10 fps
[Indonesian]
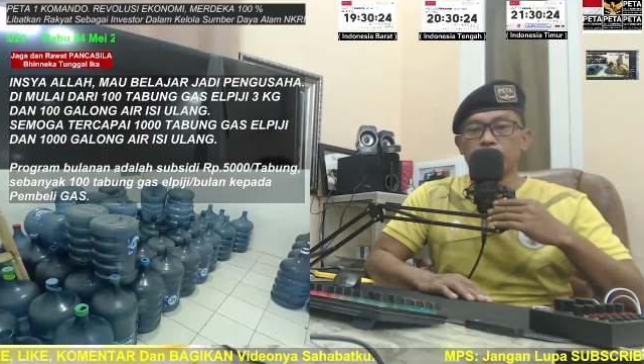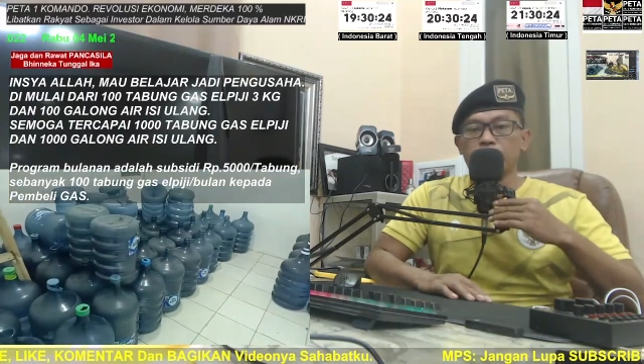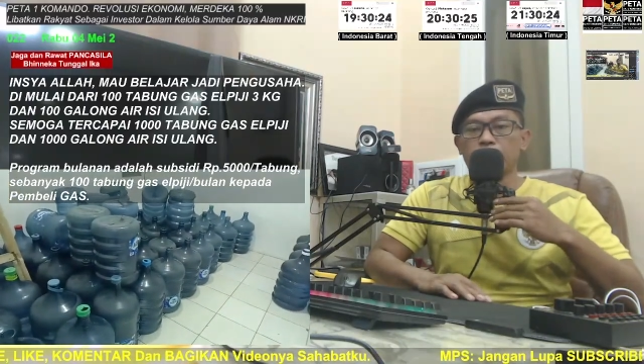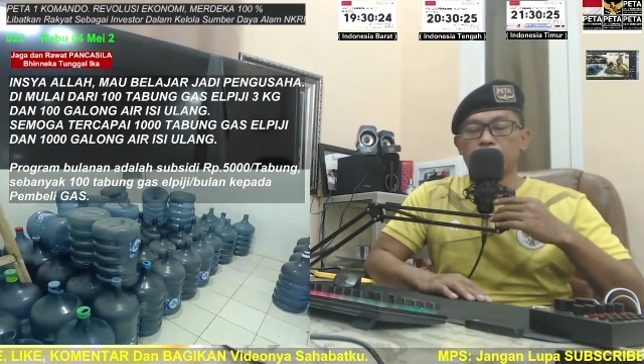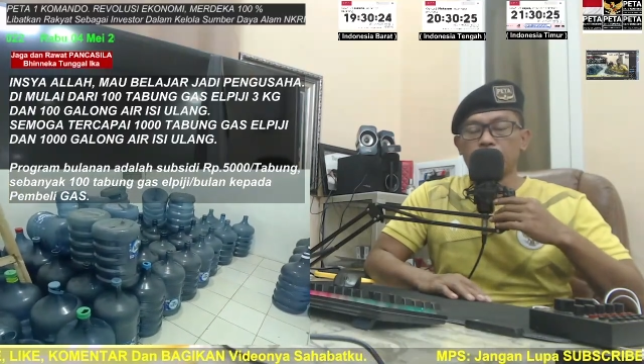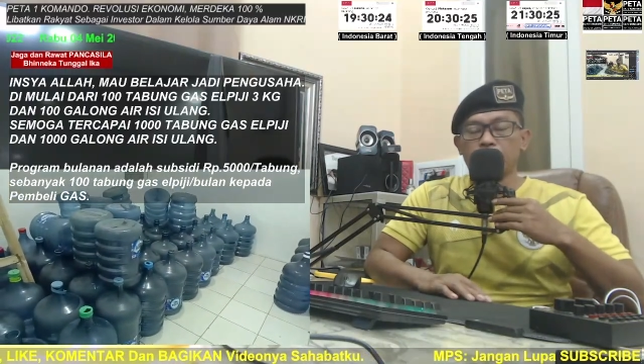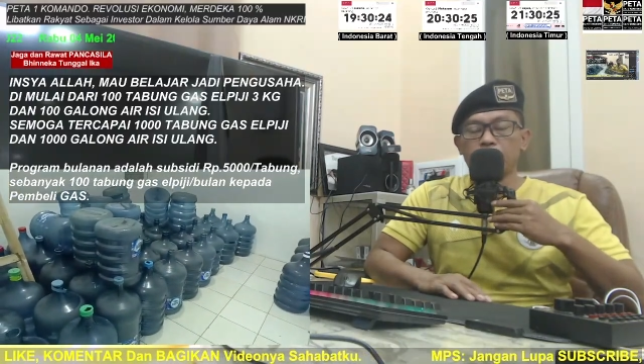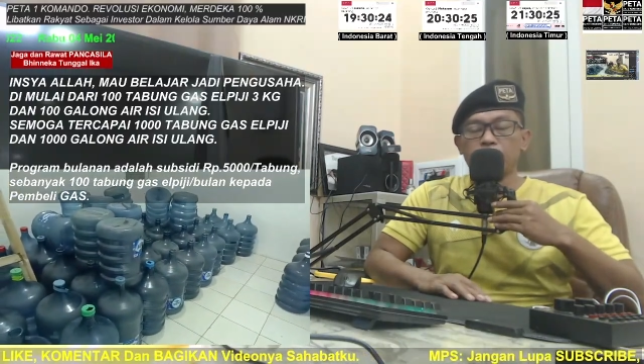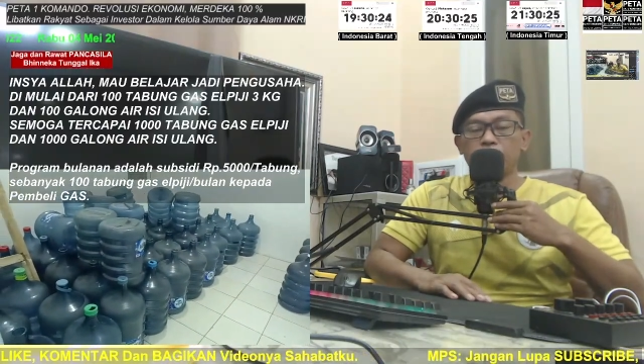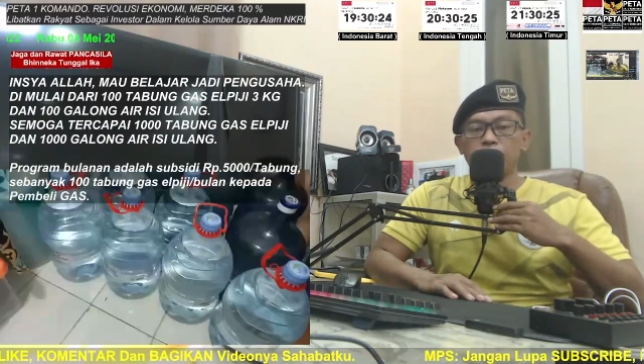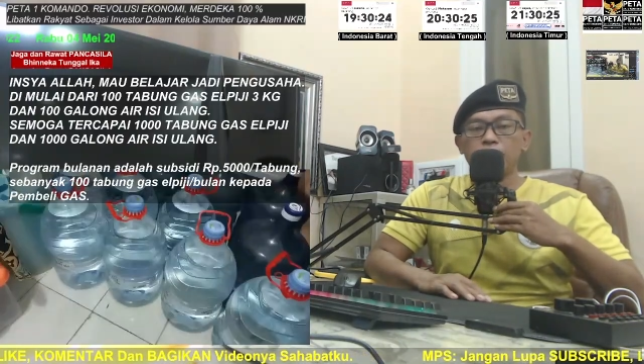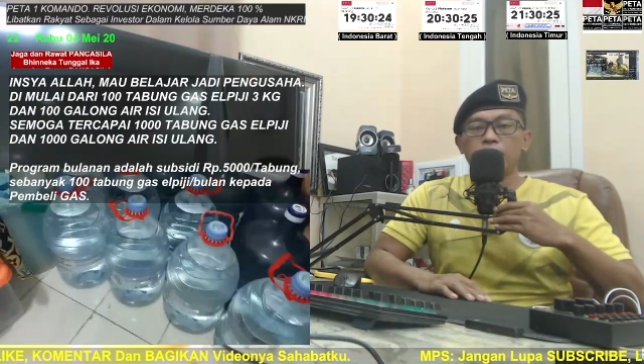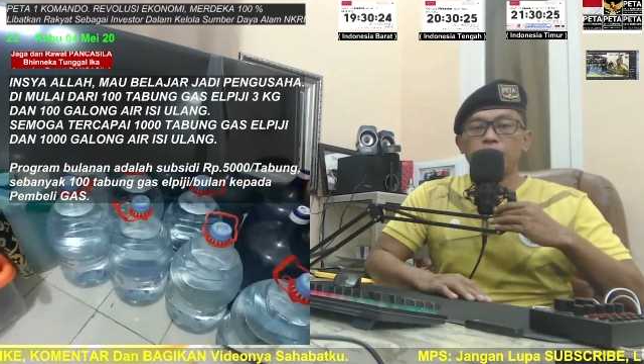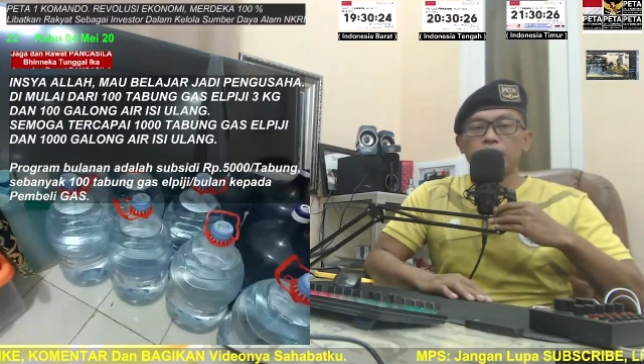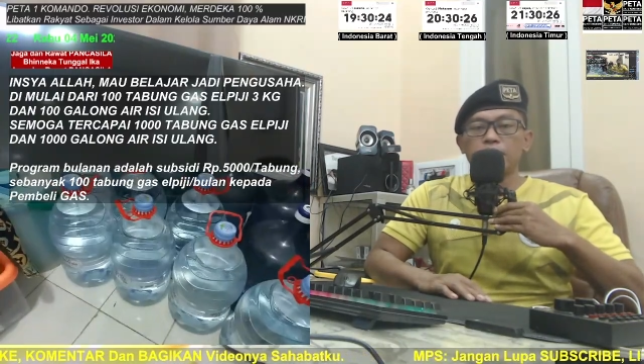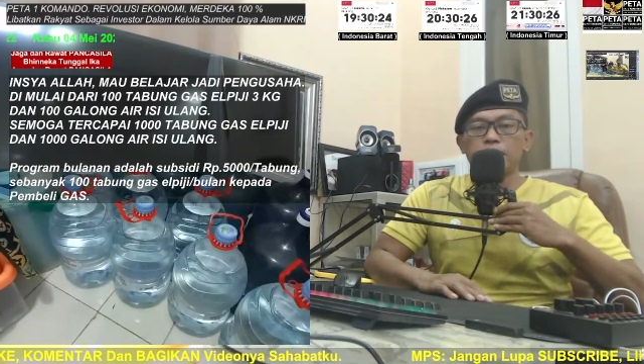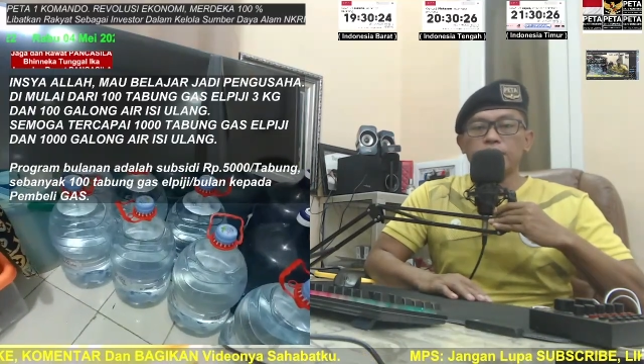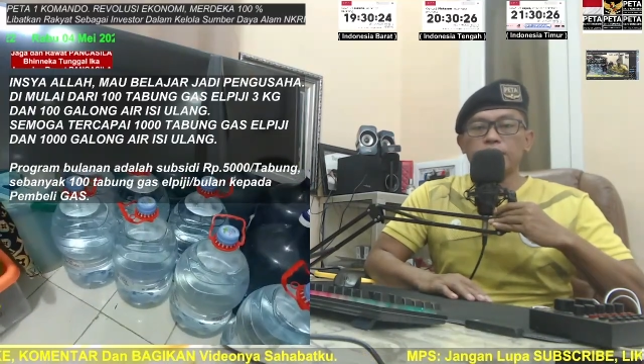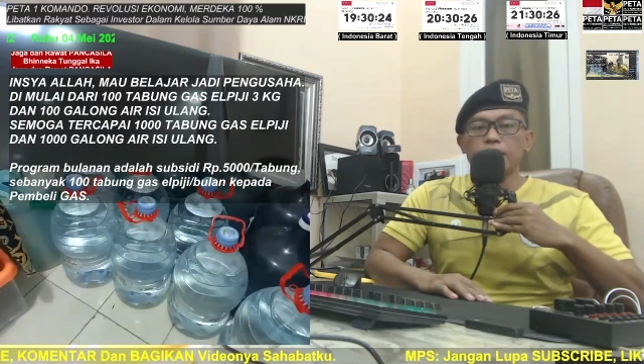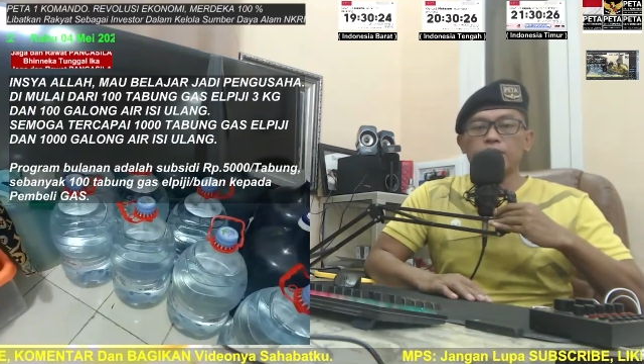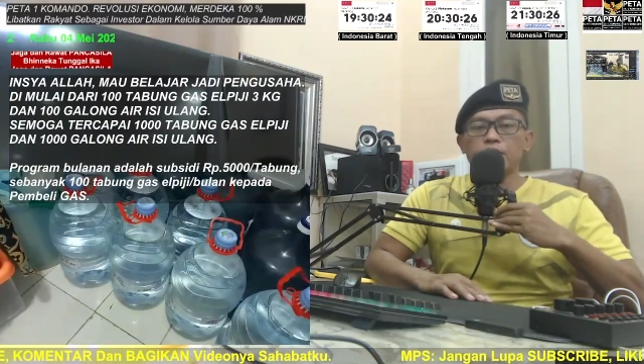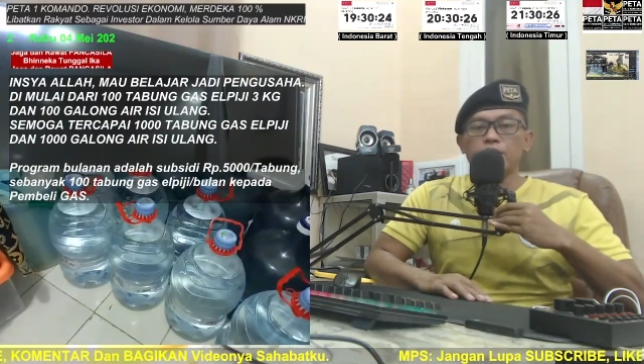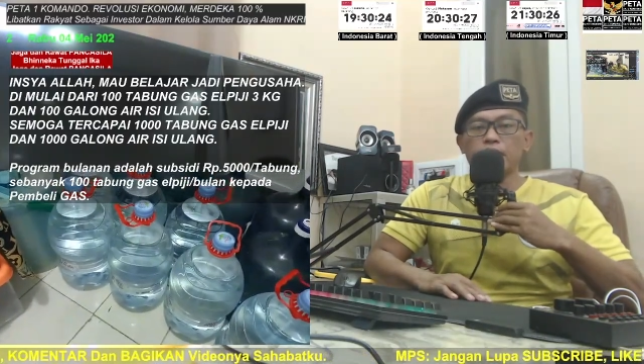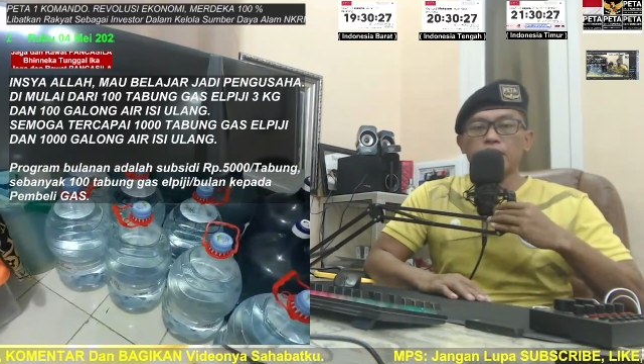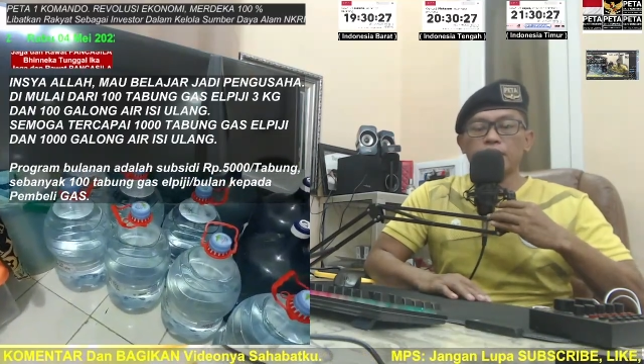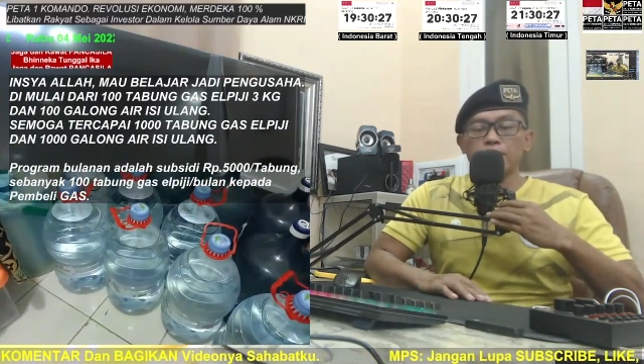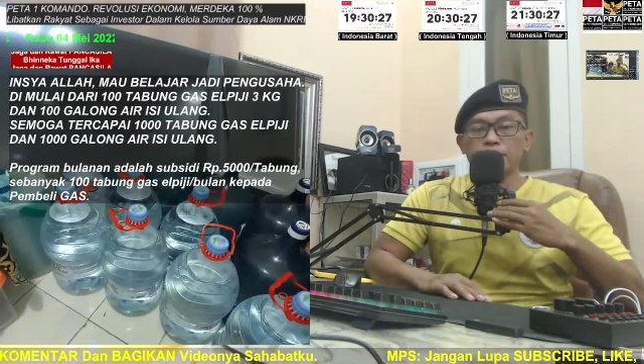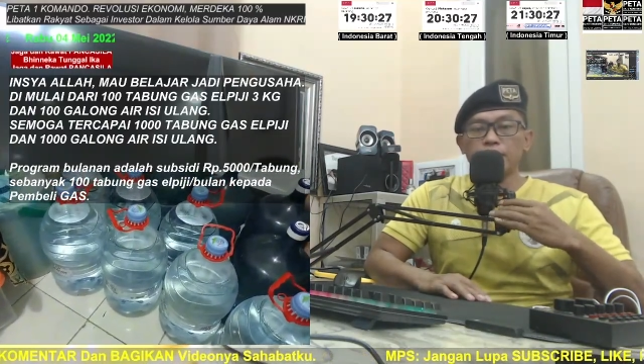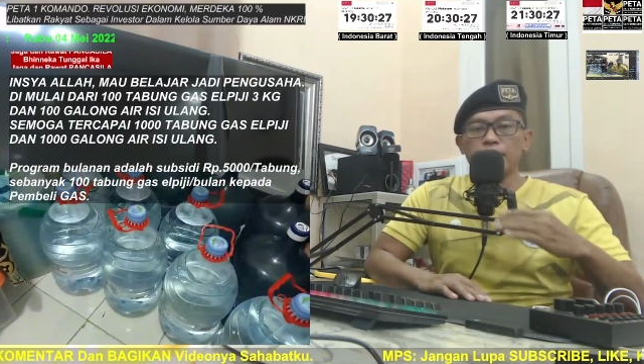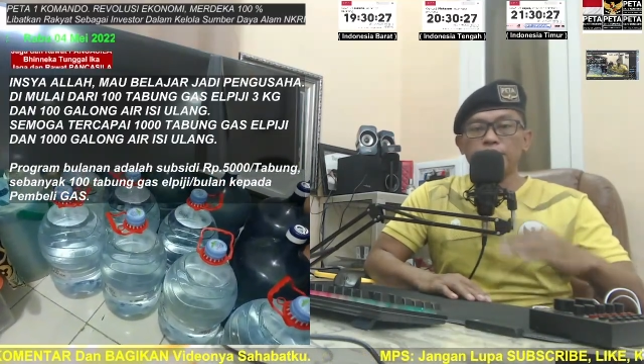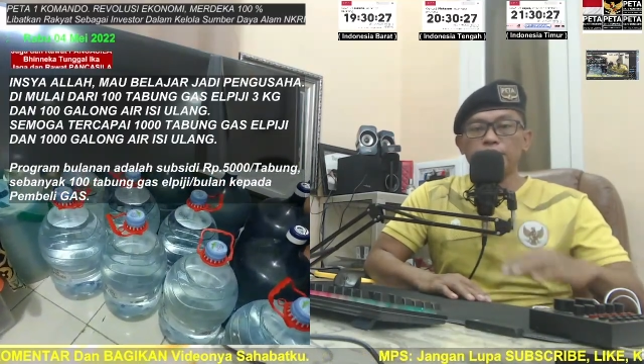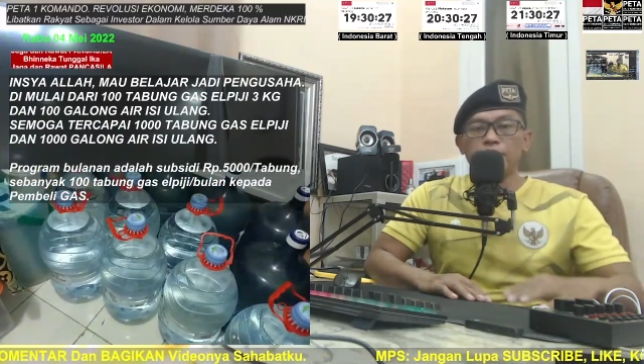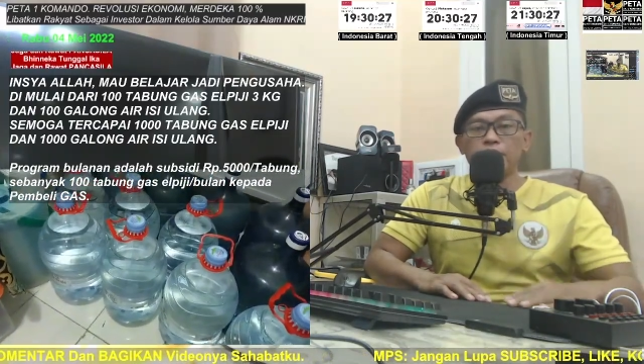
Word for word: entah ya ini saya mau belajar menjadi